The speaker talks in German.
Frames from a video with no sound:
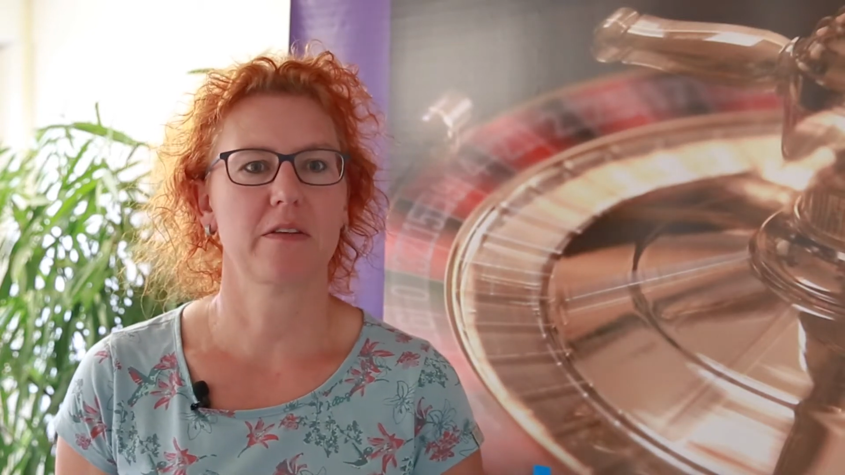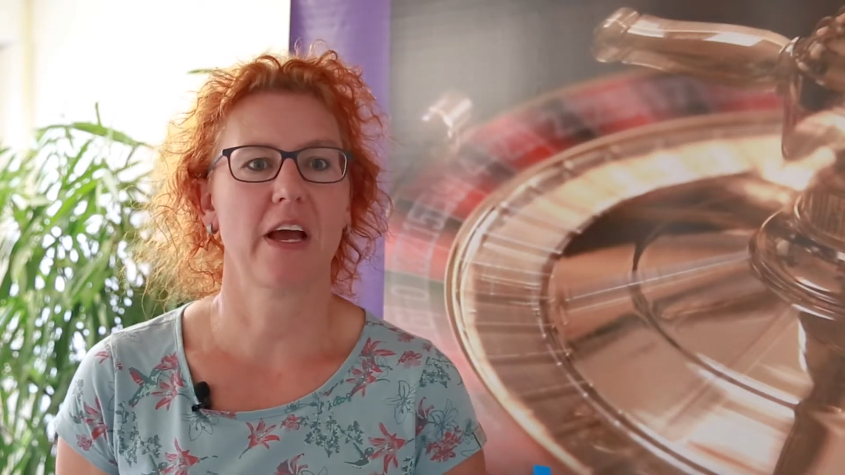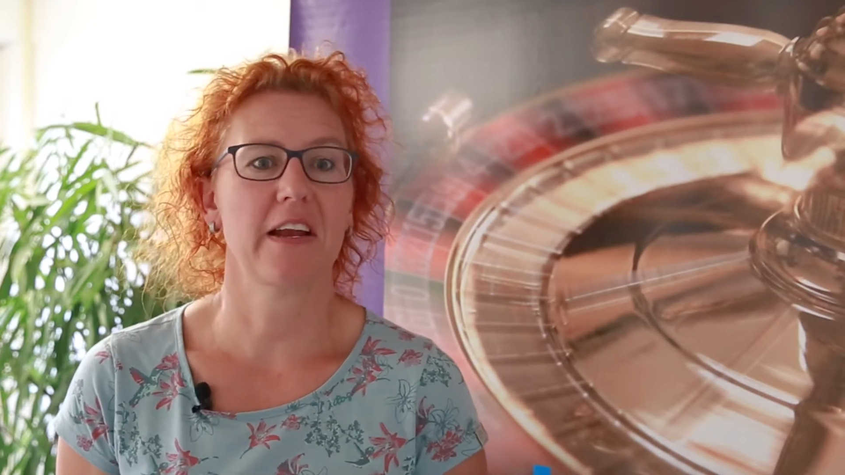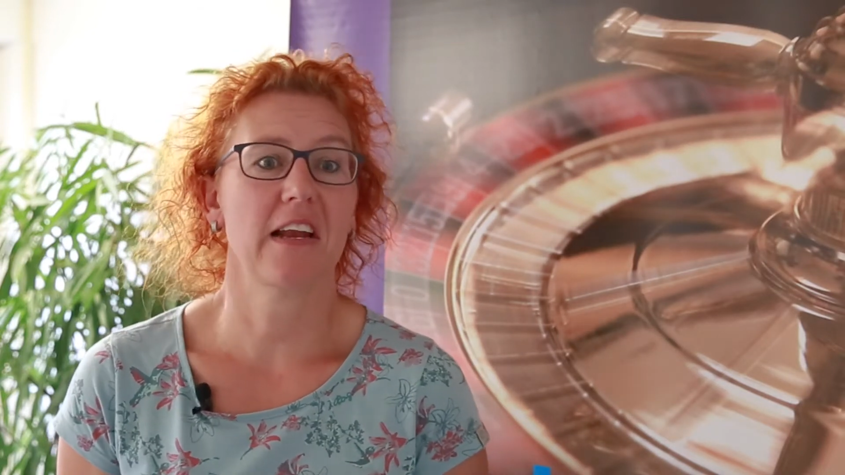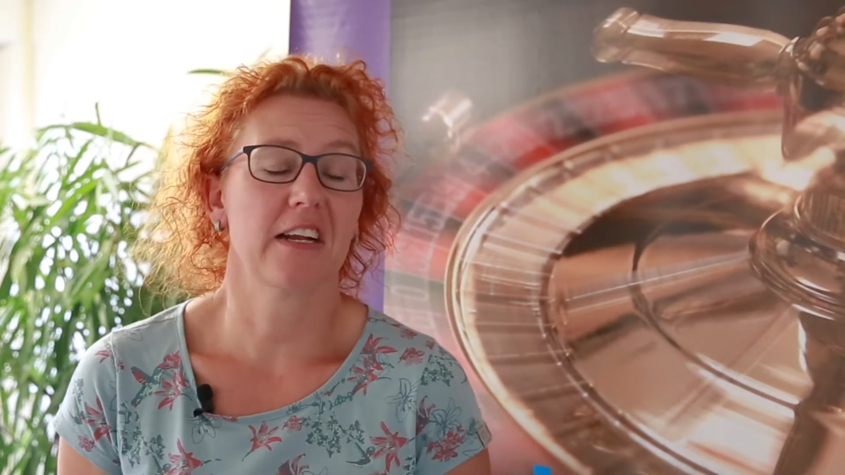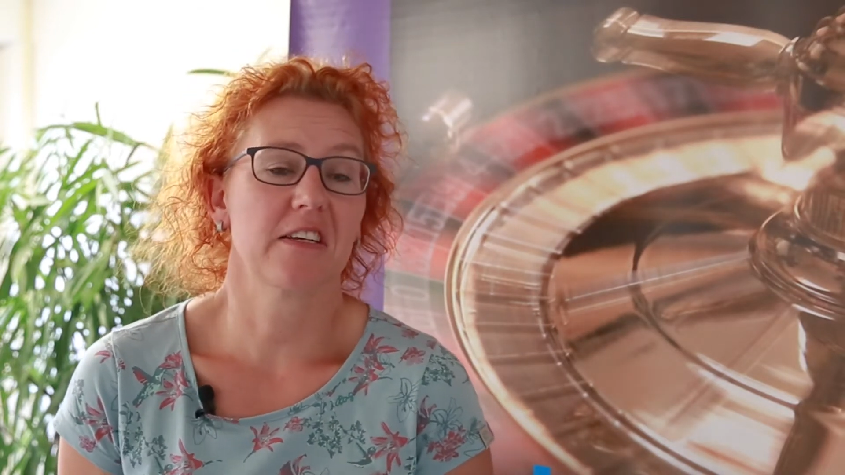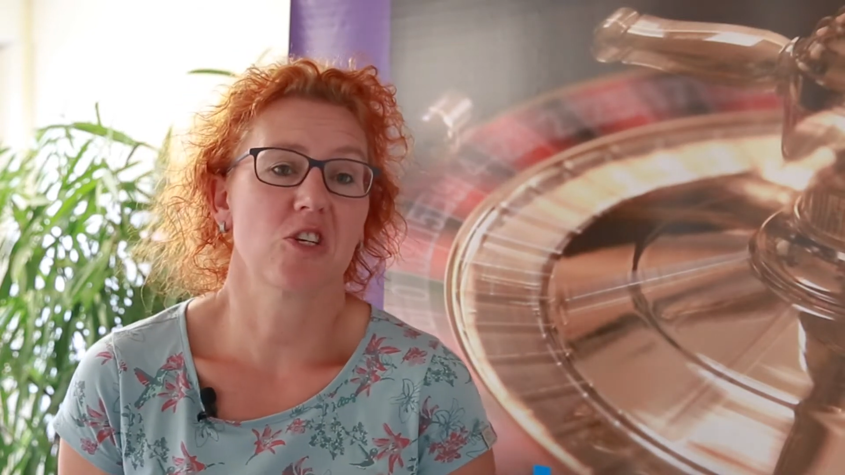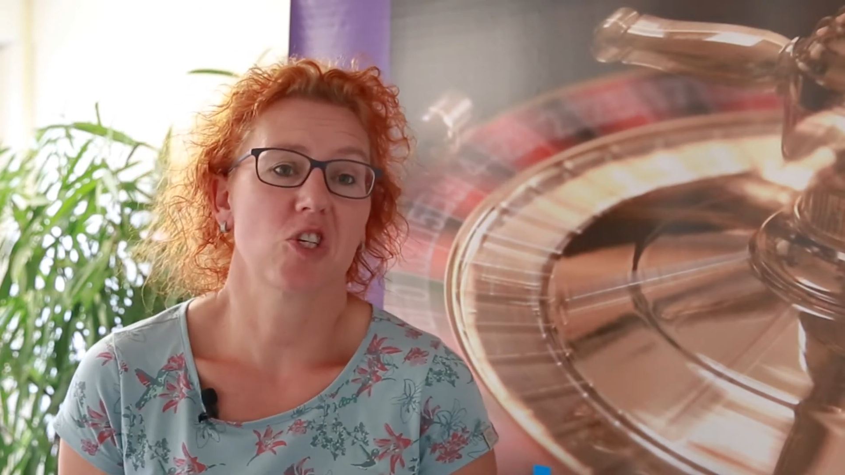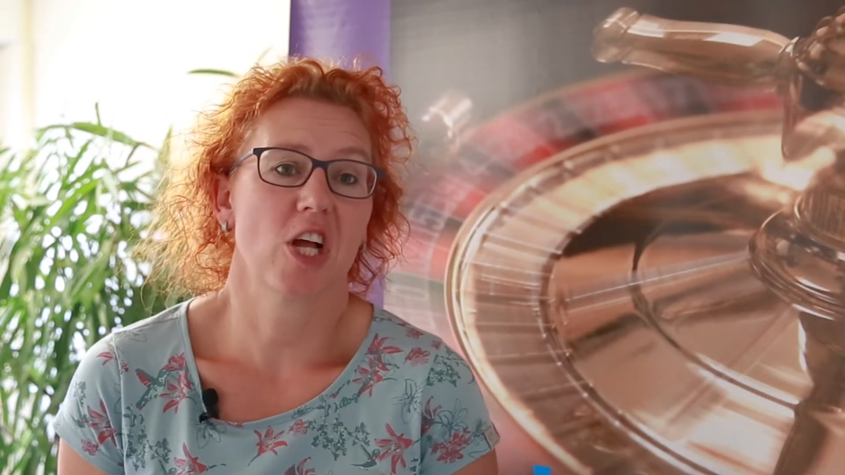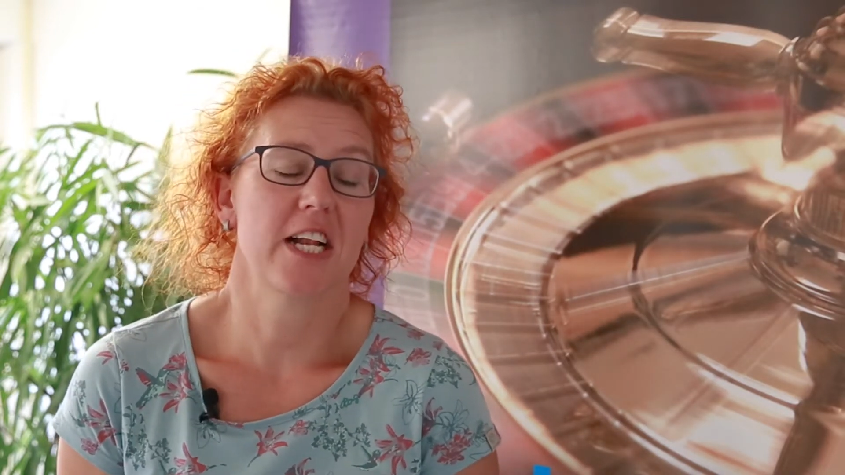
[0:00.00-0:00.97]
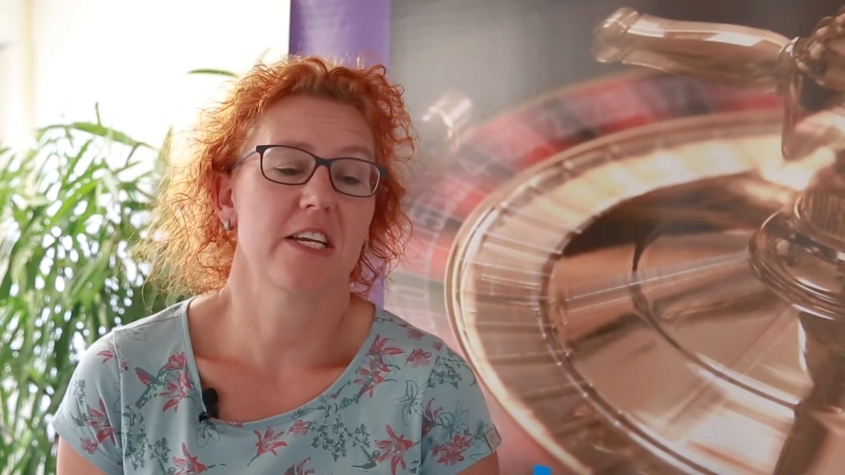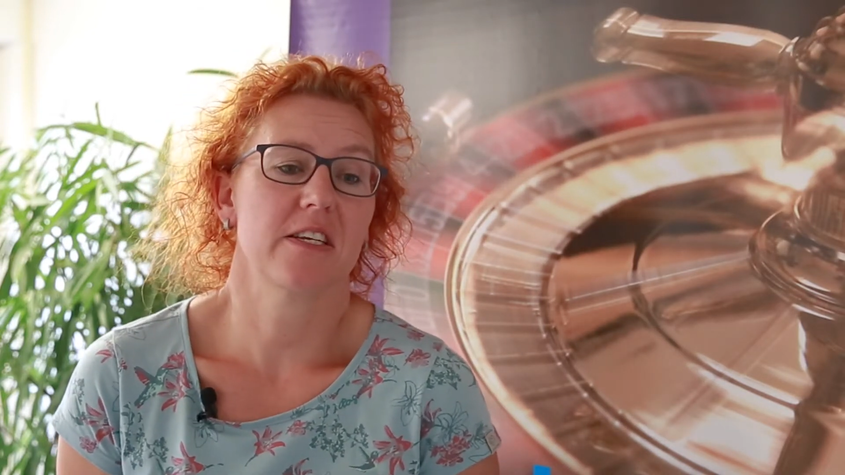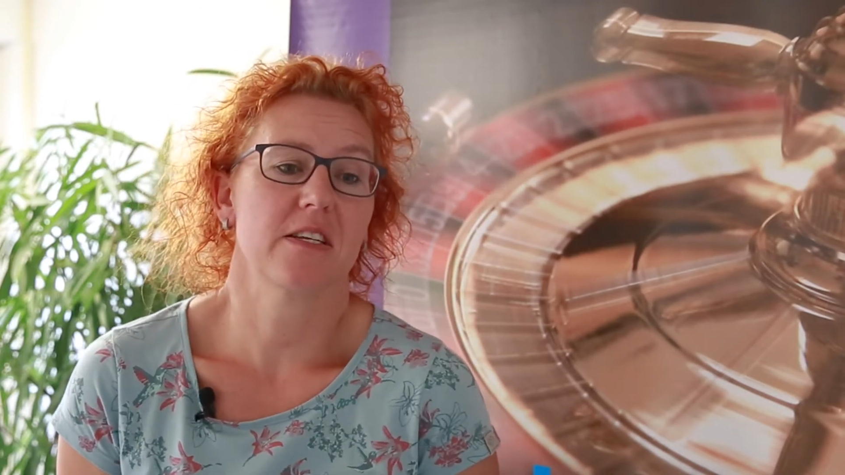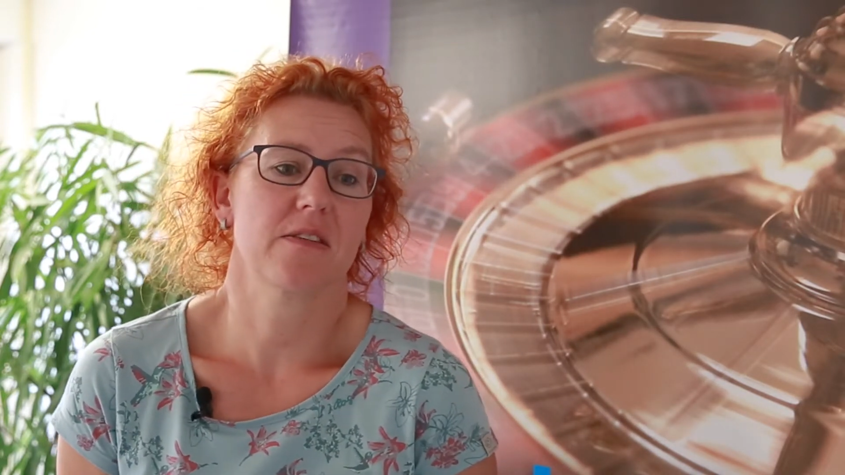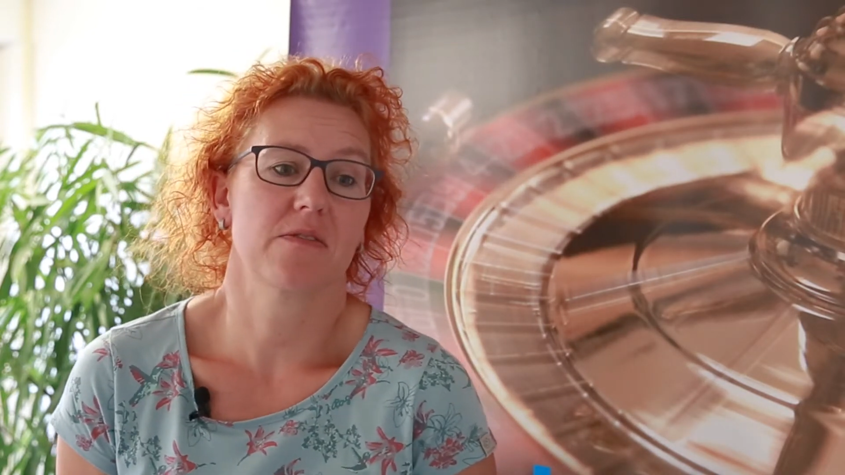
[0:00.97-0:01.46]
es einladend gestaltet
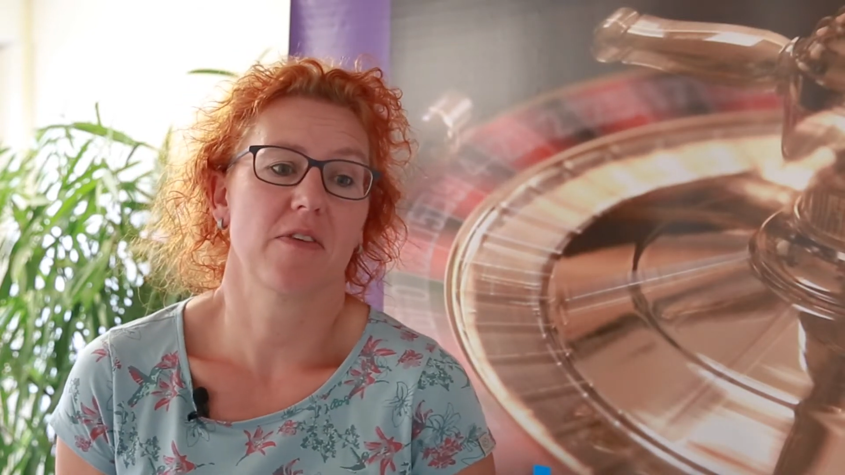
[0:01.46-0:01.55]
ist,